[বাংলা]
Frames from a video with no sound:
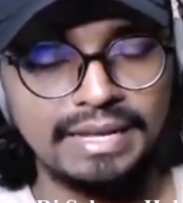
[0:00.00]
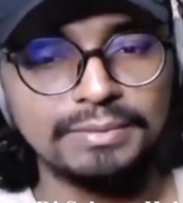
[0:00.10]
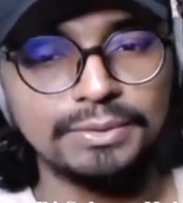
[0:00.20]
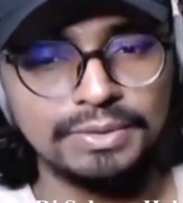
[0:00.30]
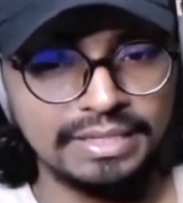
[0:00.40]

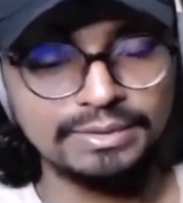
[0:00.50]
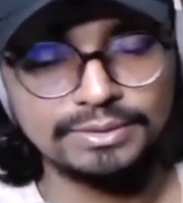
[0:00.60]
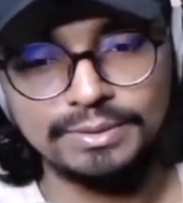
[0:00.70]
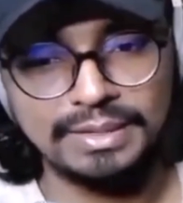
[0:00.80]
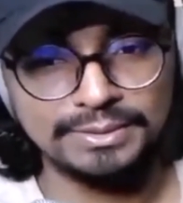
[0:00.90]
আমরা
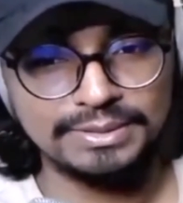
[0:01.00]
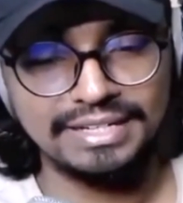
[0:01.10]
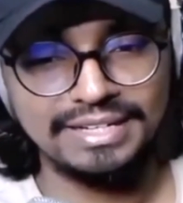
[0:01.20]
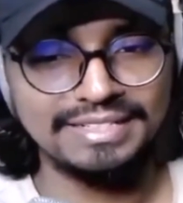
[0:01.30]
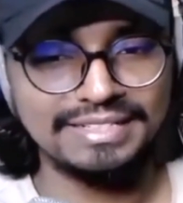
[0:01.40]
অধিকাংশ
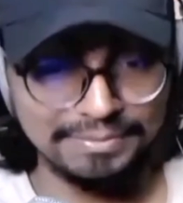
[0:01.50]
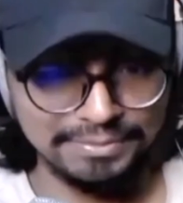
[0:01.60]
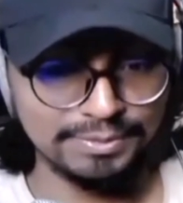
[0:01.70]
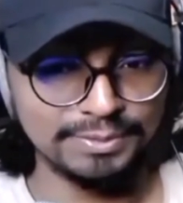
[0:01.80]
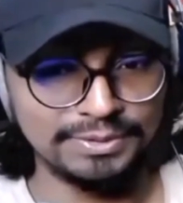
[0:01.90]
মানুষের এই
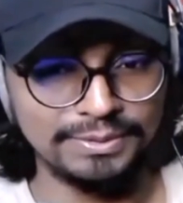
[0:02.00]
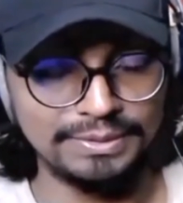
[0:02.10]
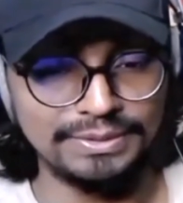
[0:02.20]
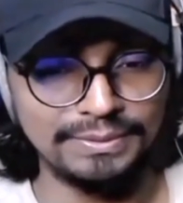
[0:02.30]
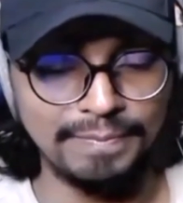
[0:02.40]
নিম্ন
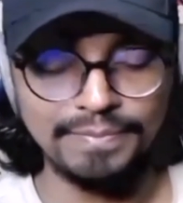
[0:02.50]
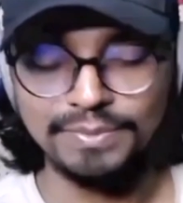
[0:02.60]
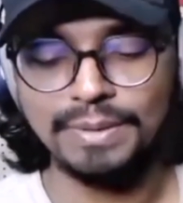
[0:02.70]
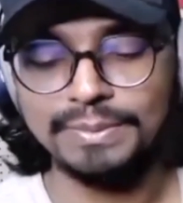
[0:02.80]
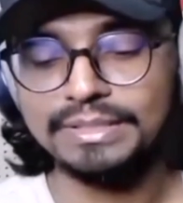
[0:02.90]
মধ্যবিত্ত
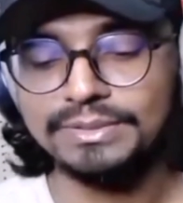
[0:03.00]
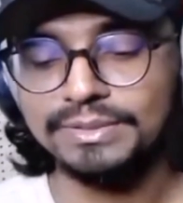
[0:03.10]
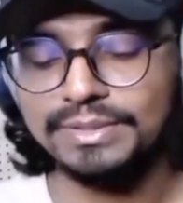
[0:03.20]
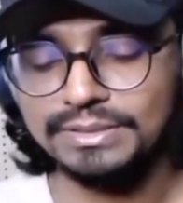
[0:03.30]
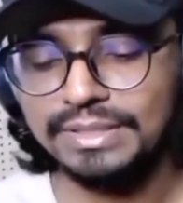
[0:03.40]
তো আমাদের
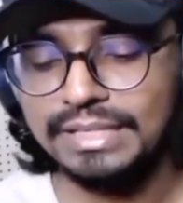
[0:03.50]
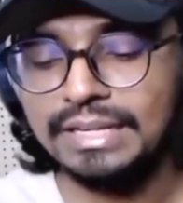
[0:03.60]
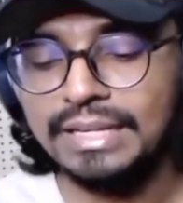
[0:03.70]
জন্য আসলে